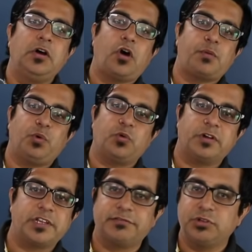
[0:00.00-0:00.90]
और पोको
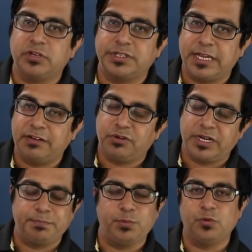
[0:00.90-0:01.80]
की तरफ से जो आता है वो
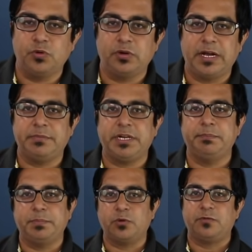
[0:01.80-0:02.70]
है पोको M3
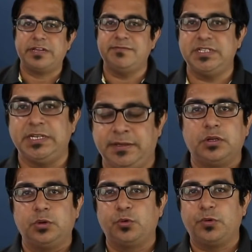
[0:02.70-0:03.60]
Pro 5G
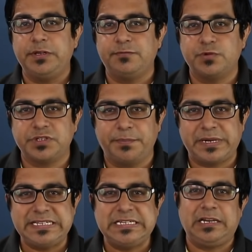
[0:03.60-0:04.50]
दोनों ही फ़ोन्स का प्राइसिंग